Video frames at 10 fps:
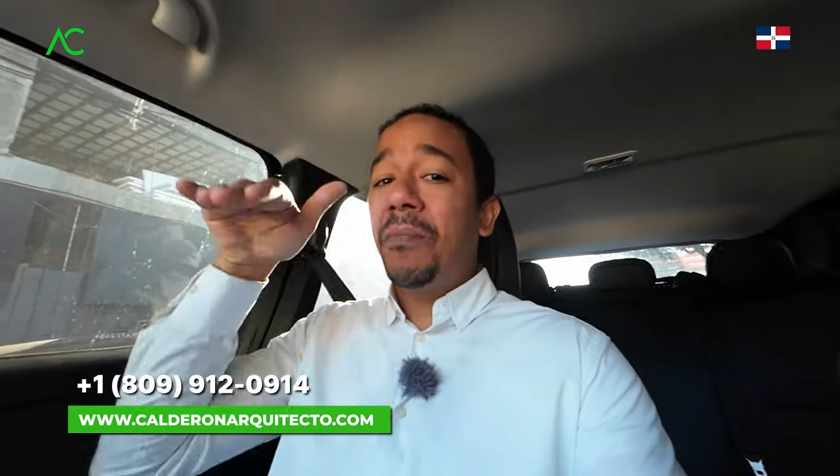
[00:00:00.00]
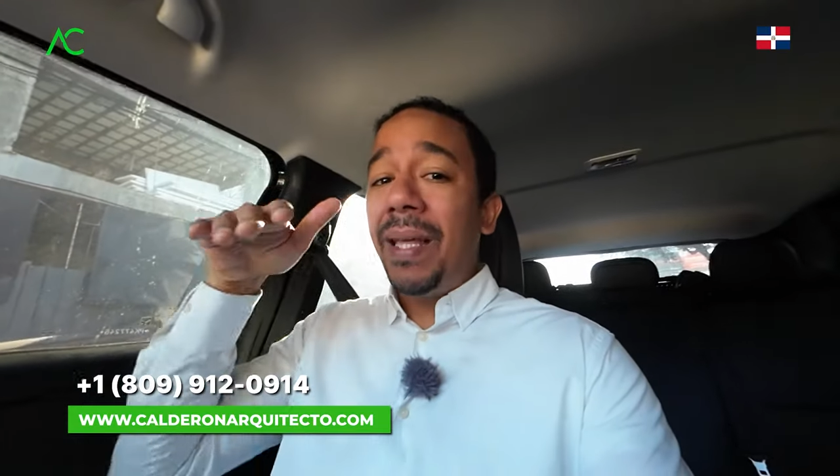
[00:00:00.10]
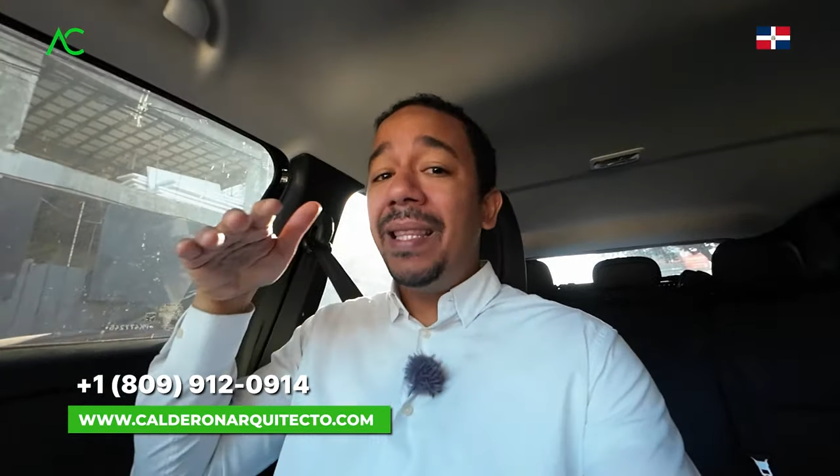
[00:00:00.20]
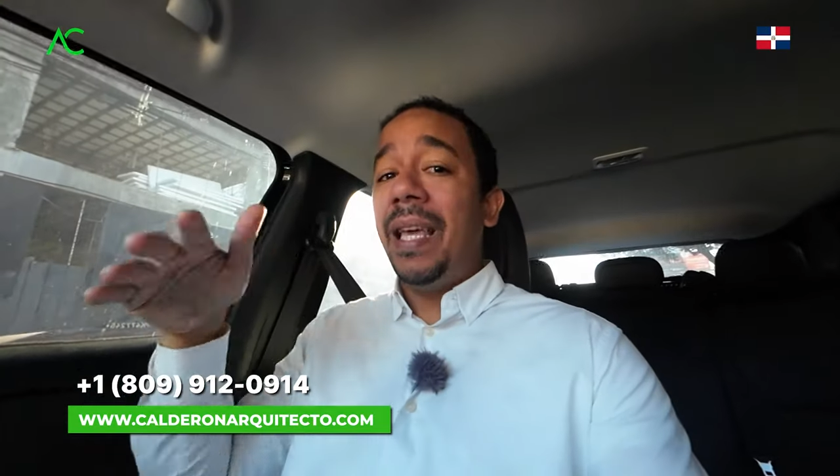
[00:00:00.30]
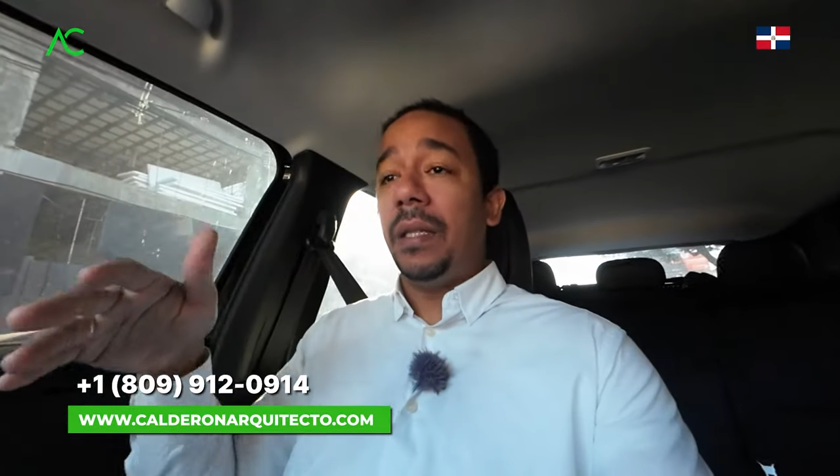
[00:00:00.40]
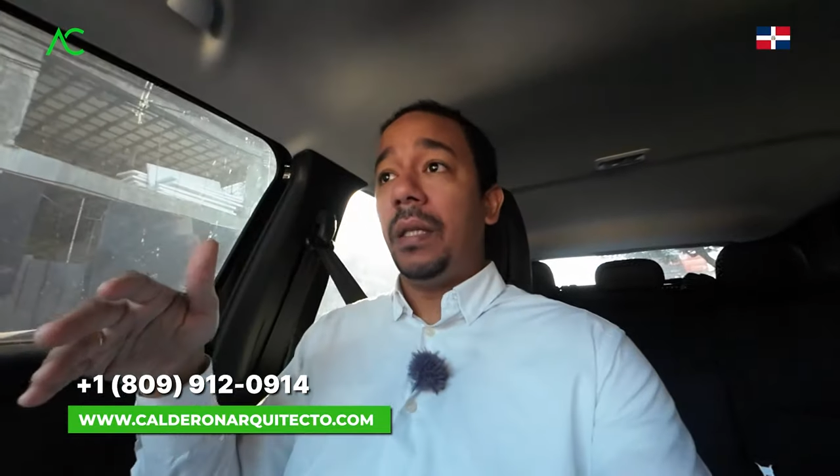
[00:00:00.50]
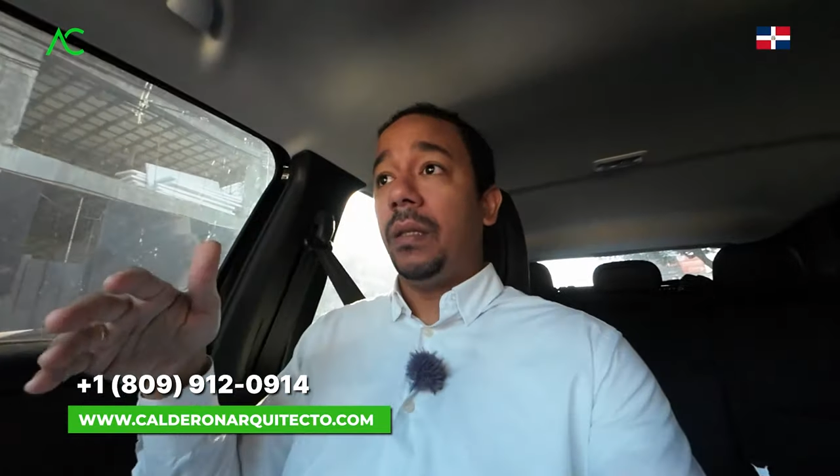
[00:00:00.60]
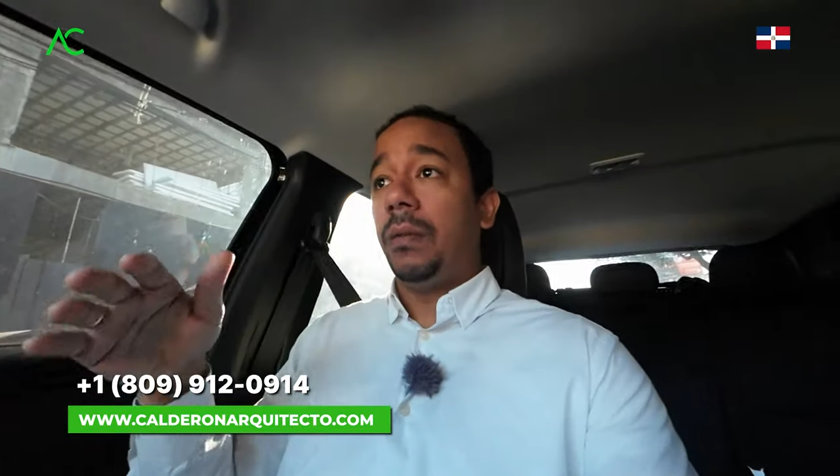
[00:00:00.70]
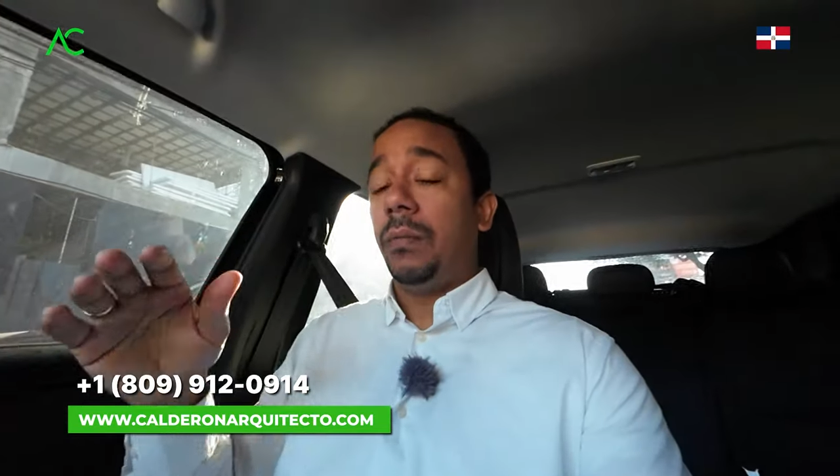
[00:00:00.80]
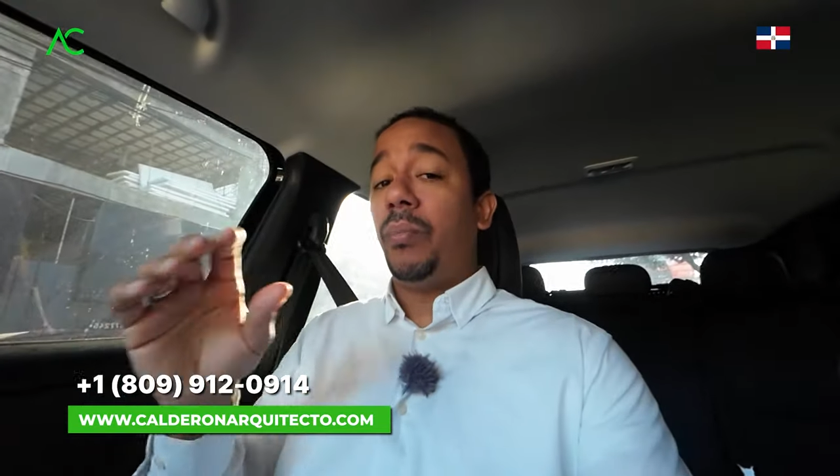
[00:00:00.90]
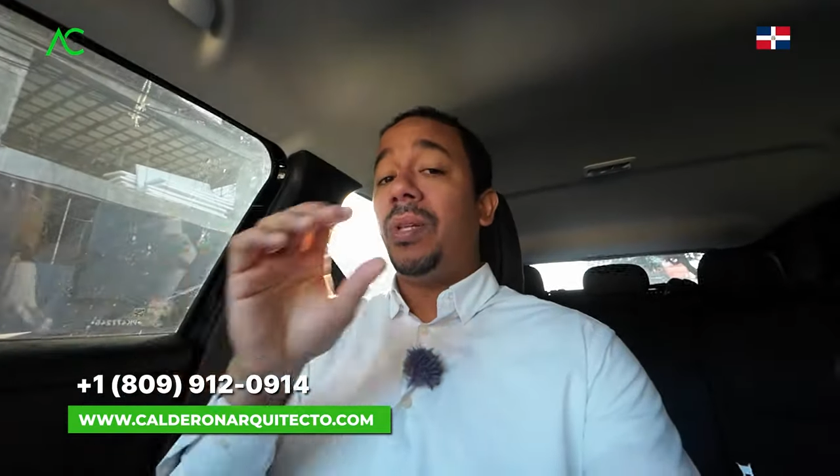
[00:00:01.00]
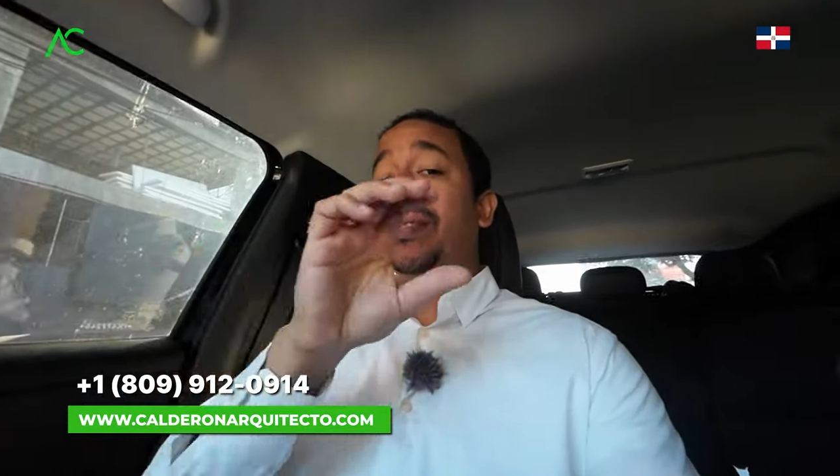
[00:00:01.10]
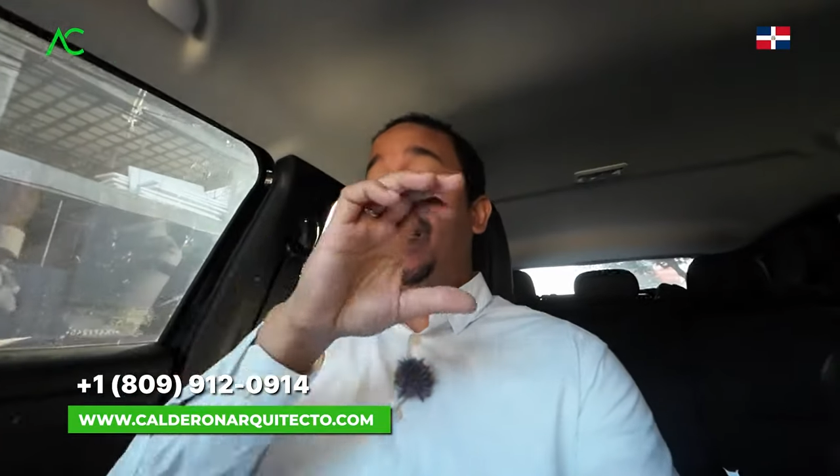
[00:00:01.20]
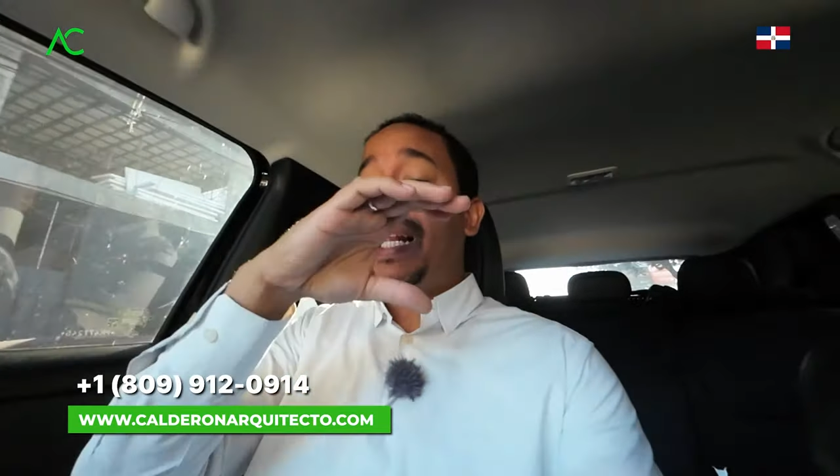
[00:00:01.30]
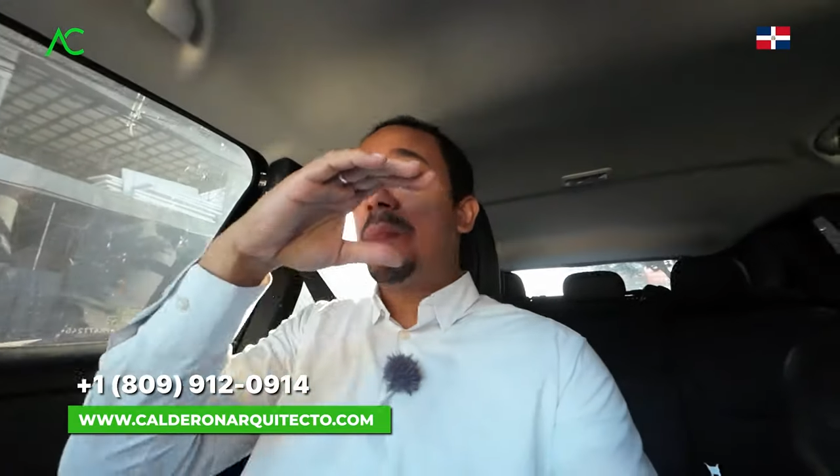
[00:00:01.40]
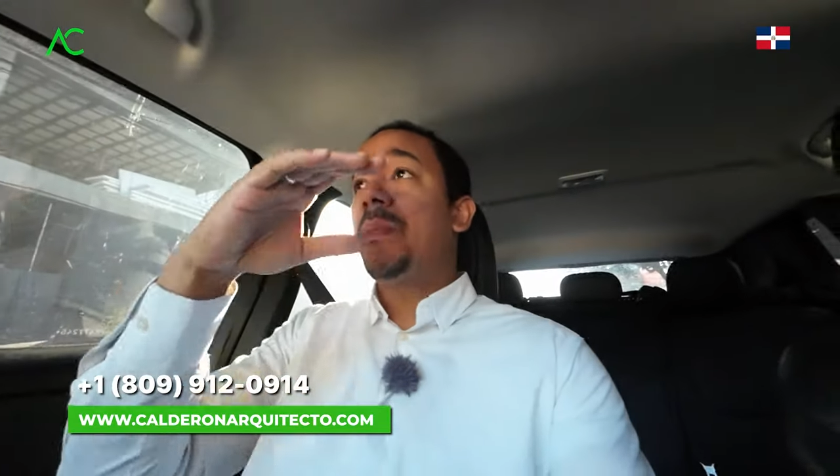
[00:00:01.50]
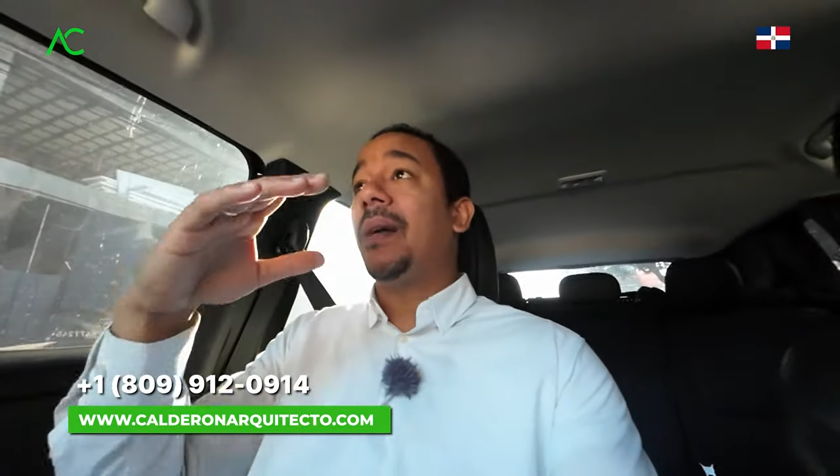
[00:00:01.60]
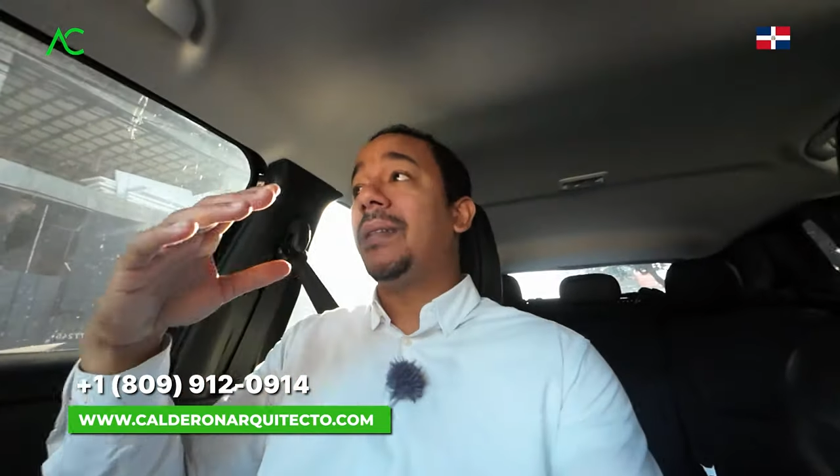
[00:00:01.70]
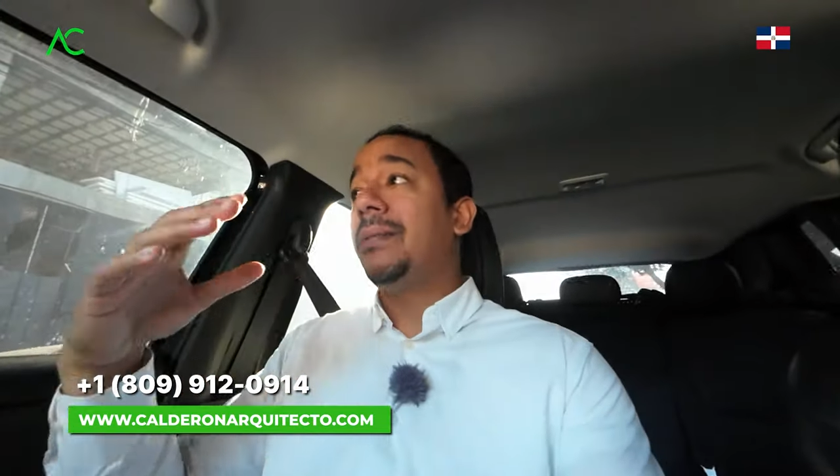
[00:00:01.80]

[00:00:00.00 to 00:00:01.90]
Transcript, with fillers: de pendientes, pueden tener la misma